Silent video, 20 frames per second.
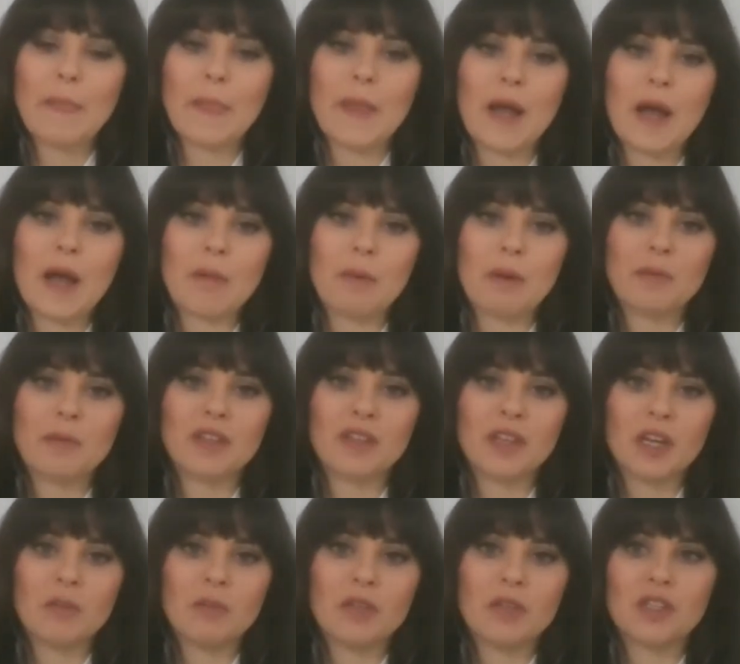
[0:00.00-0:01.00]
A
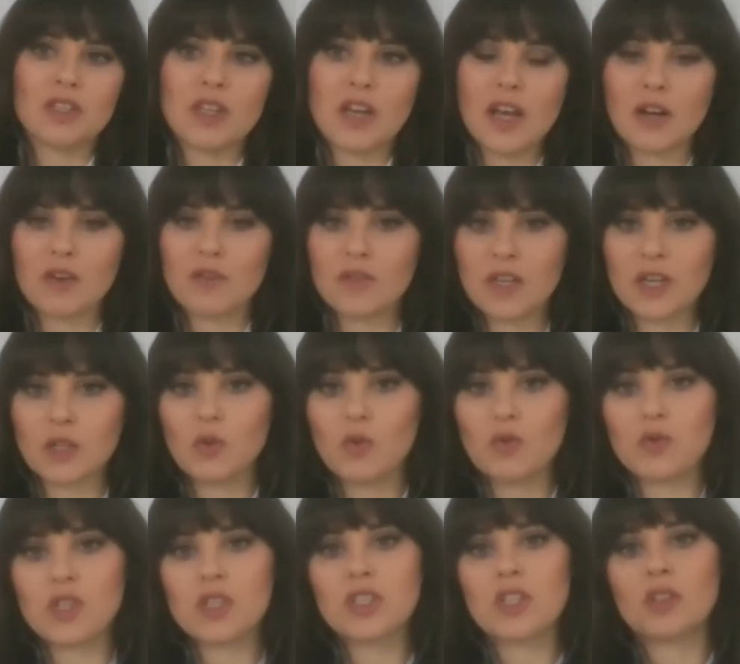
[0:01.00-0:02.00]
pamiętajmy, iż GAR wszedł
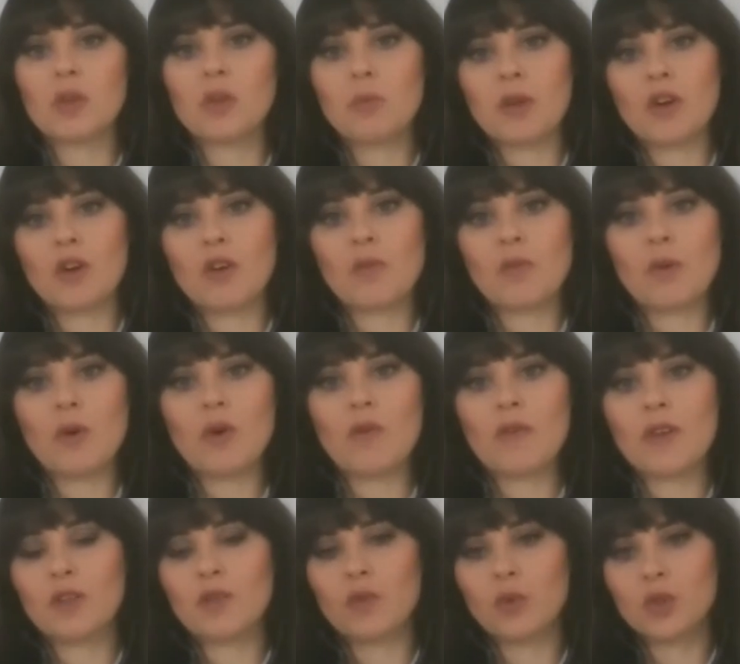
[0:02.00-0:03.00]
w życie dopiero w
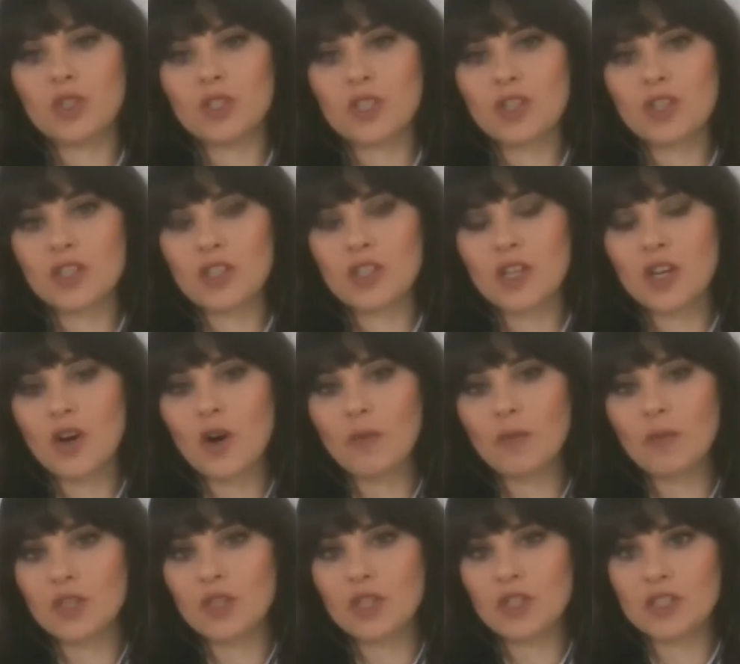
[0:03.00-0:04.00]
połowie
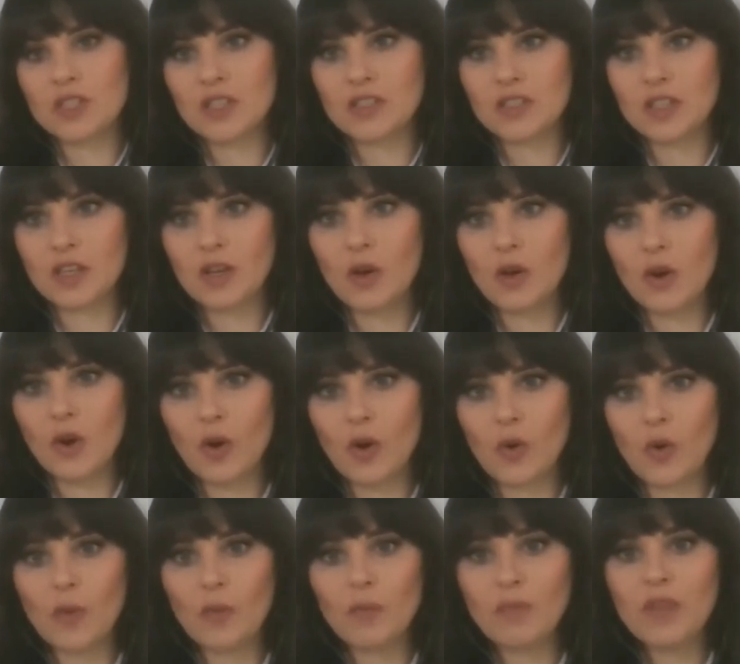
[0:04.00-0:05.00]
2016
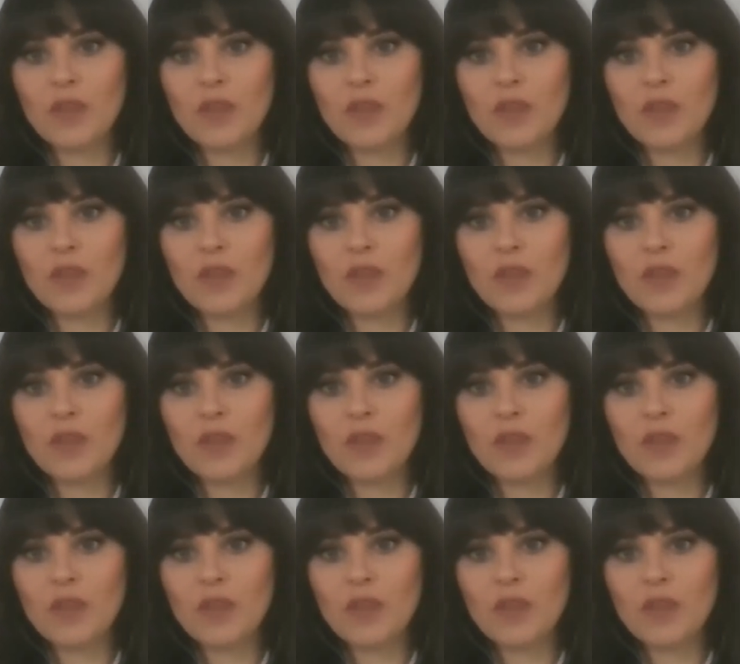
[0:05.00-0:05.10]
roku.